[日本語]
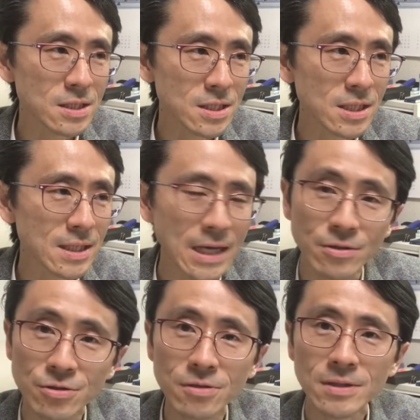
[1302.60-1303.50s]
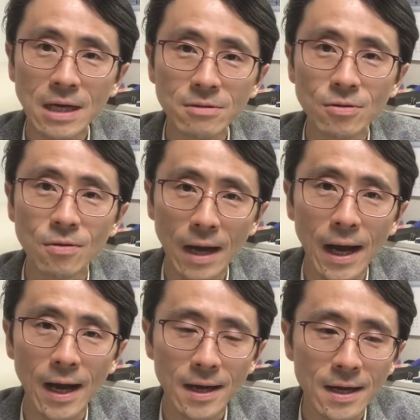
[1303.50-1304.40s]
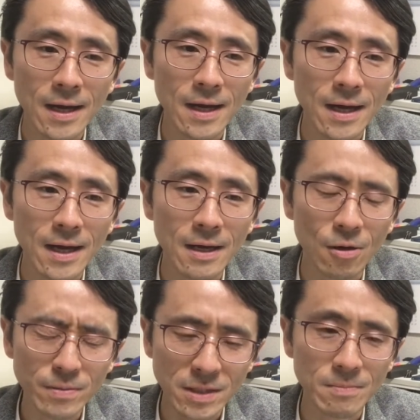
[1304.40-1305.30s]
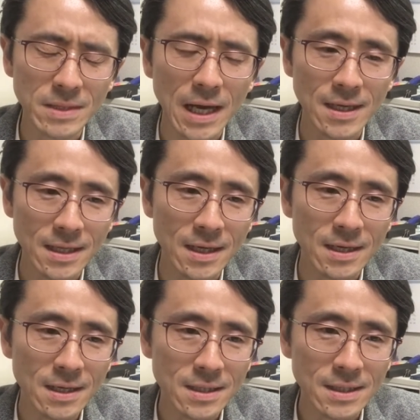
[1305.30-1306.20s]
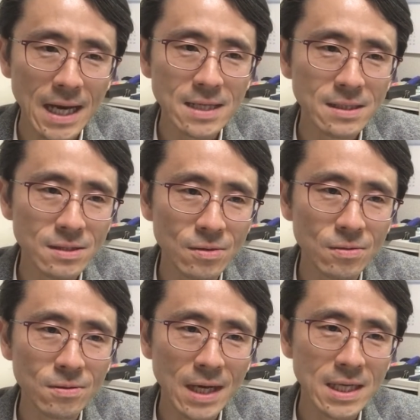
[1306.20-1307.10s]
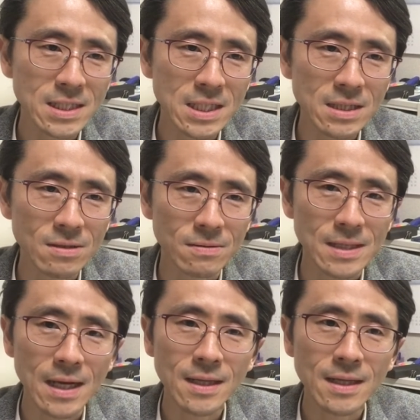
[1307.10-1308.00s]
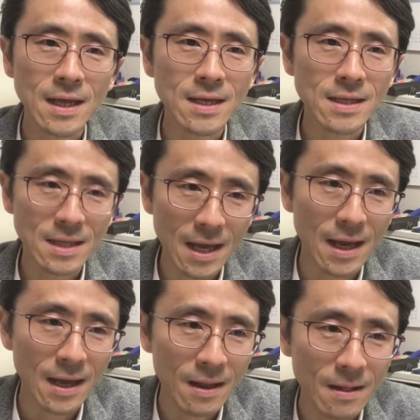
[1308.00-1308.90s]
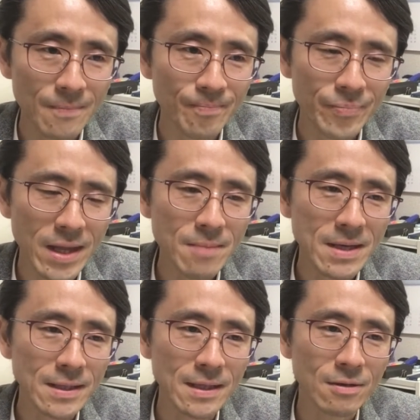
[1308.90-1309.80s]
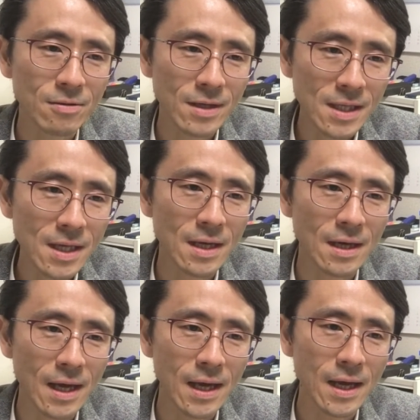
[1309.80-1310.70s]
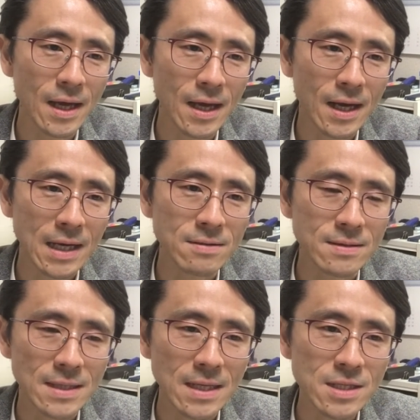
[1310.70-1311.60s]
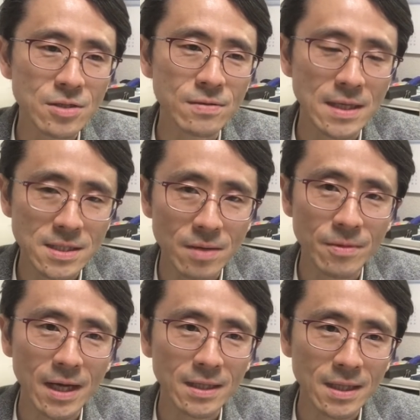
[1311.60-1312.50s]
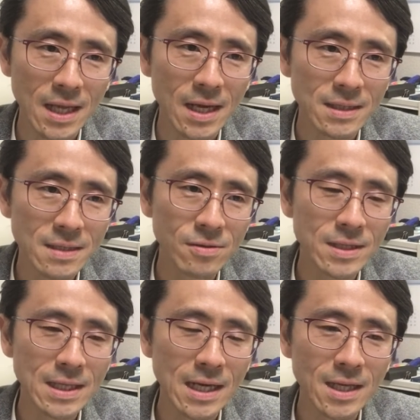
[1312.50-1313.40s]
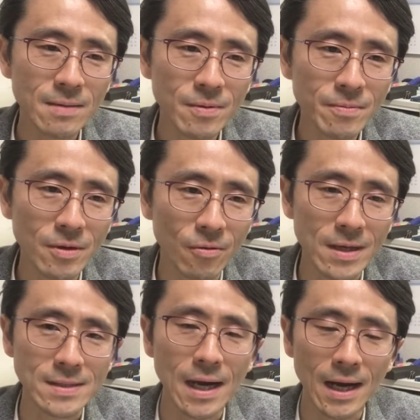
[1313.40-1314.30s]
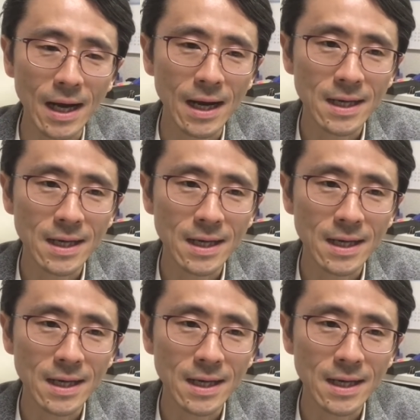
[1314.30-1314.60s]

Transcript: 賃貸の住宅とか、えー、オフィスみたいに内装がきちっとされていてで、まあ、出てく時に、えー、借り主さんに修繕してもらってでそれで足りない部分は大家さんが、